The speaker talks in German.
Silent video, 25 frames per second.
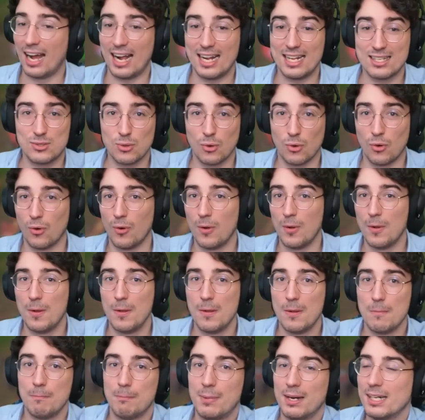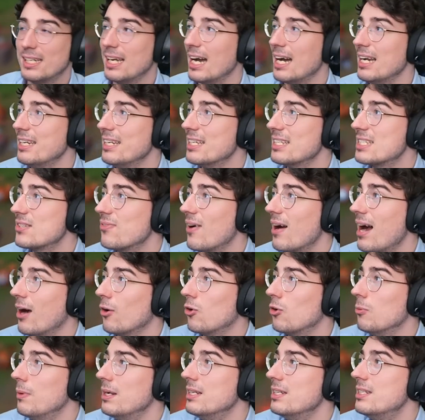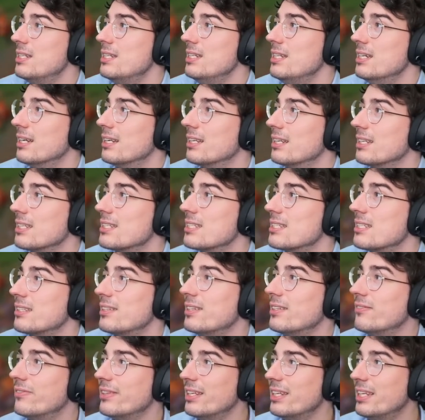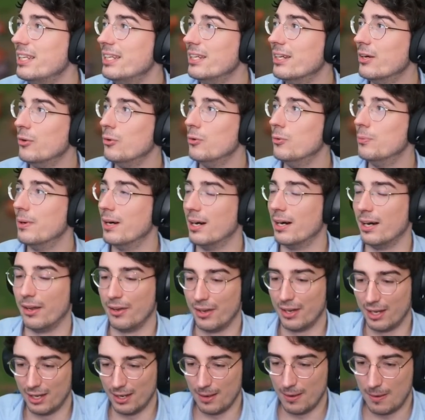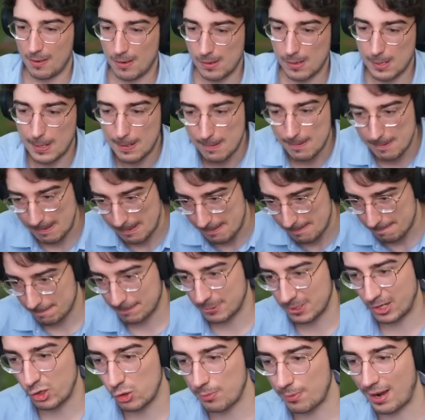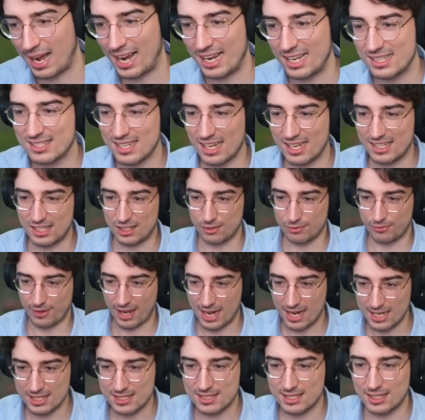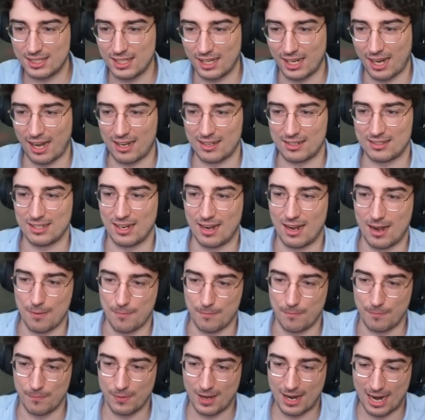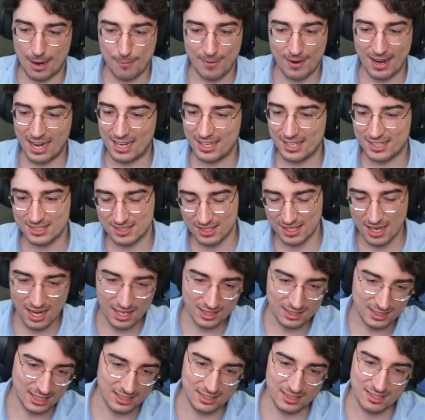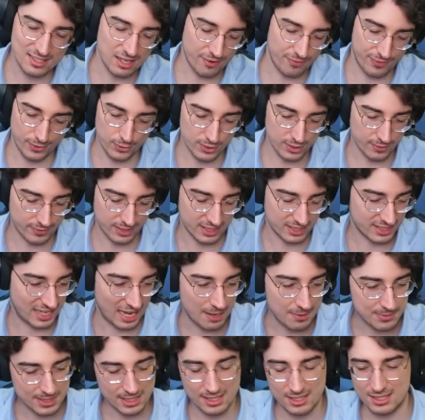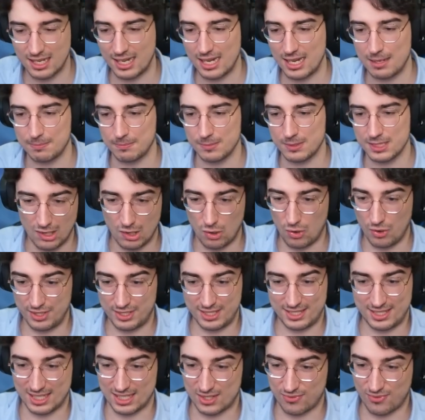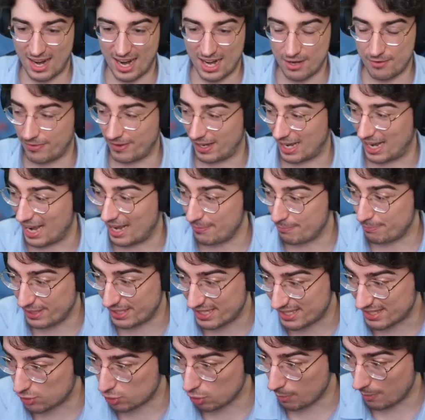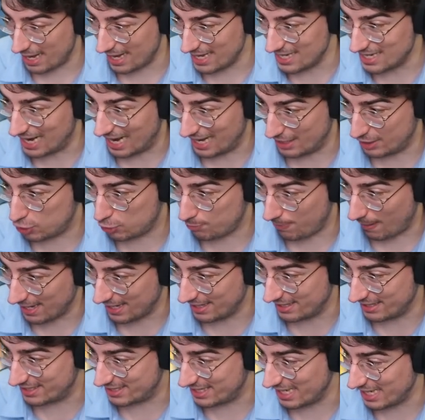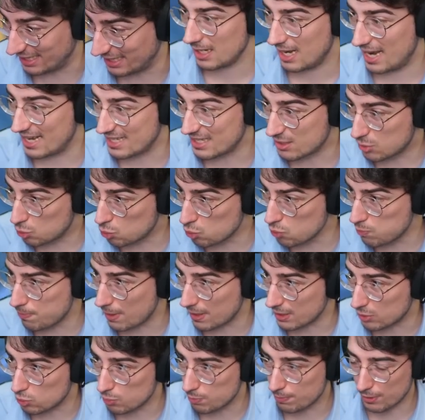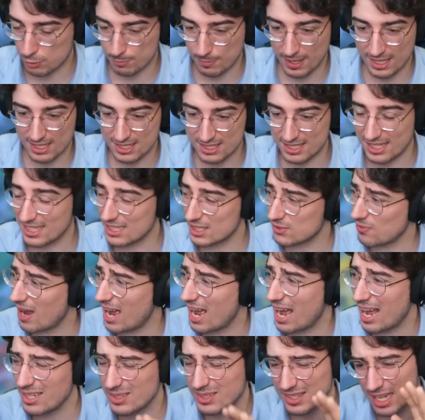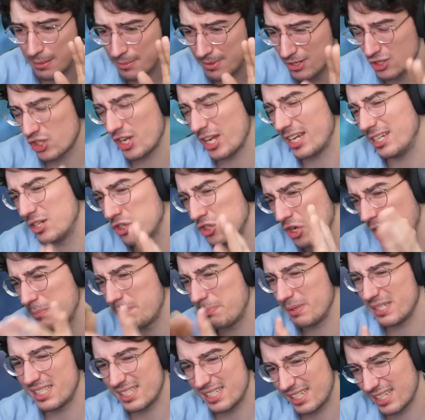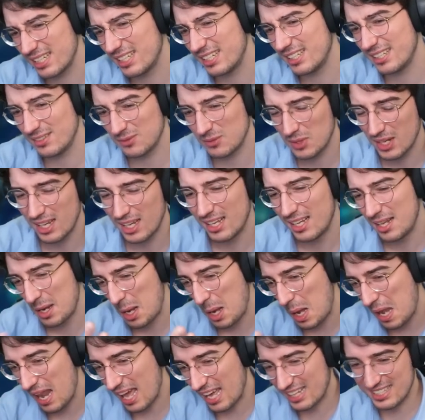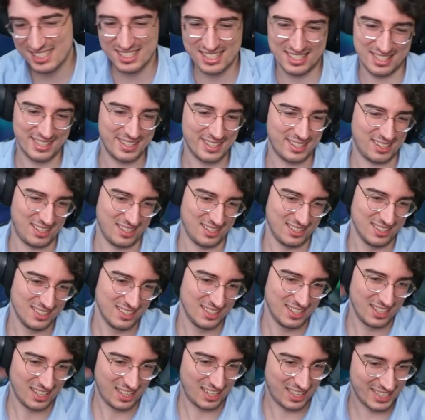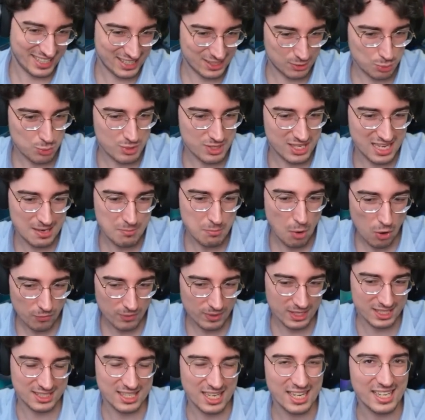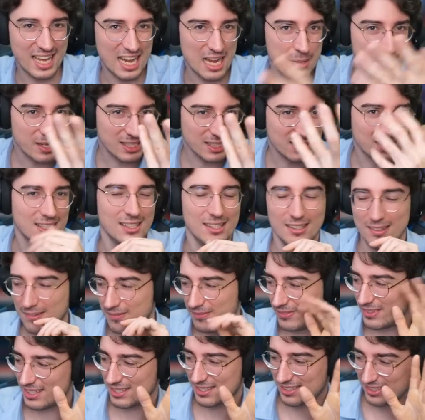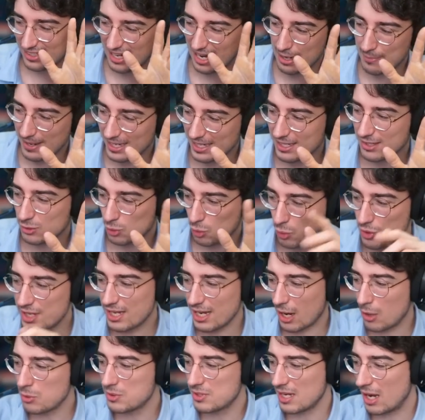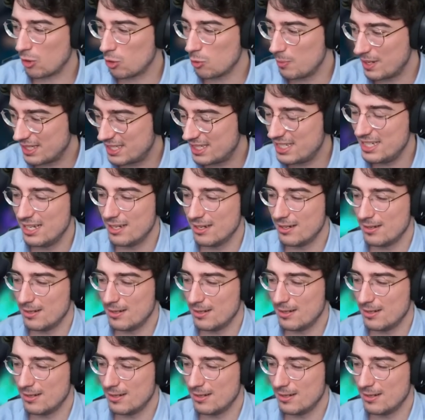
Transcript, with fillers: Also, man kann hier zwar argumentieren, dass wir hier über, ne? über einseitige Verhältnisse geredet haben. Aber ehrlich gesagt hatte dieser Felius immer das Game seines Lebens und das war einfach bis zum Ende ein spannendes Ding. Ein super, super spannendes Ding. Es war damage-technisch ein bisschen lastig Richtung Team Overstay Gaming. Das kann man durchaus argumentieren.